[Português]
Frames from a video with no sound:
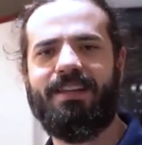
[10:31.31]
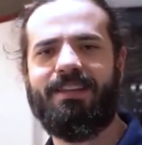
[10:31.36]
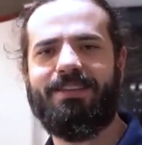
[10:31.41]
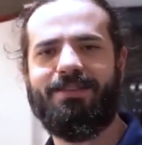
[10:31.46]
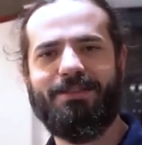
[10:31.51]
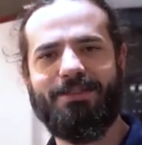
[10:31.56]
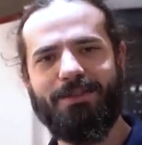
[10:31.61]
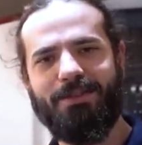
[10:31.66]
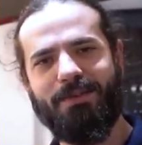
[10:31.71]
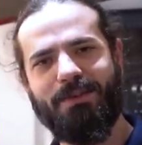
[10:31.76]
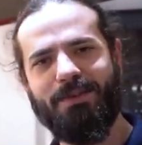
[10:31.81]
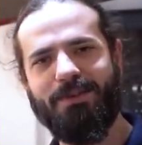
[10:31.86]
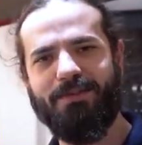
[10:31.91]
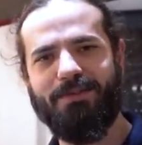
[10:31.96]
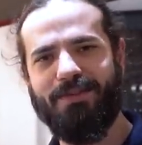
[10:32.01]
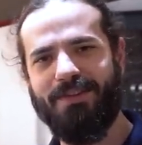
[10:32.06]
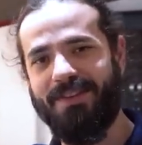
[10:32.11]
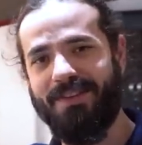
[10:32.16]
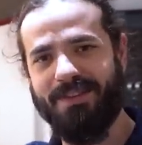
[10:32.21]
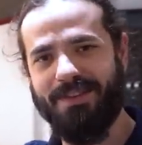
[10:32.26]
Então esse número
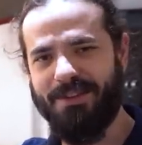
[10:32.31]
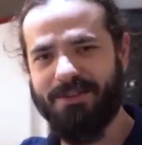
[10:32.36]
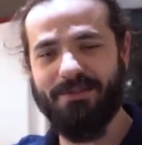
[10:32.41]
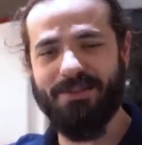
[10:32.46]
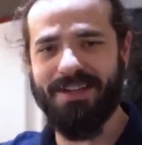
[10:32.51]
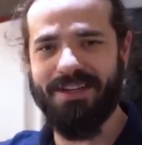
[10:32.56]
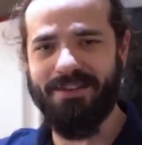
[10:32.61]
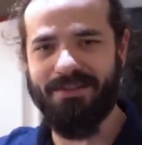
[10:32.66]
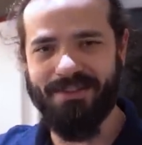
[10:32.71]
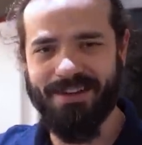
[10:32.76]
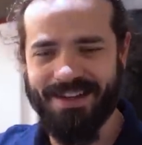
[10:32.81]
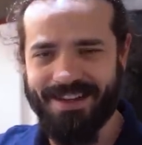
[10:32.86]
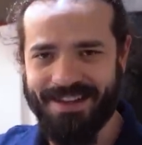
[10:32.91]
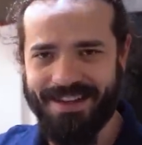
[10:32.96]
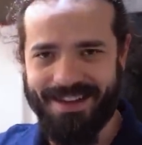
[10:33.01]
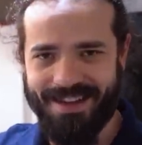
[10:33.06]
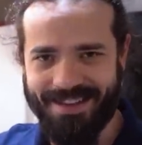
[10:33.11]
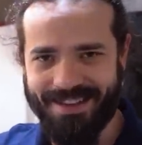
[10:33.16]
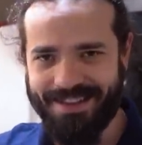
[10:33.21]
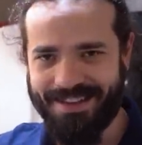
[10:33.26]
não, significa
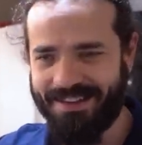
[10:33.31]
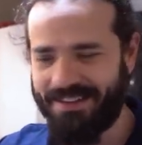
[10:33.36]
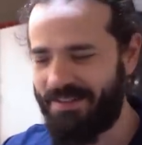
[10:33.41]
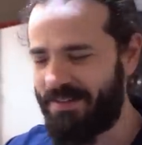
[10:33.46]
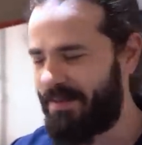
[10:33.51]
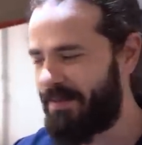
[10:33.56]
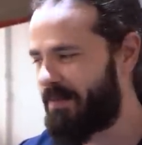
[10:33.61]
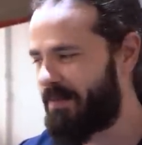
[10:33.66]
nada.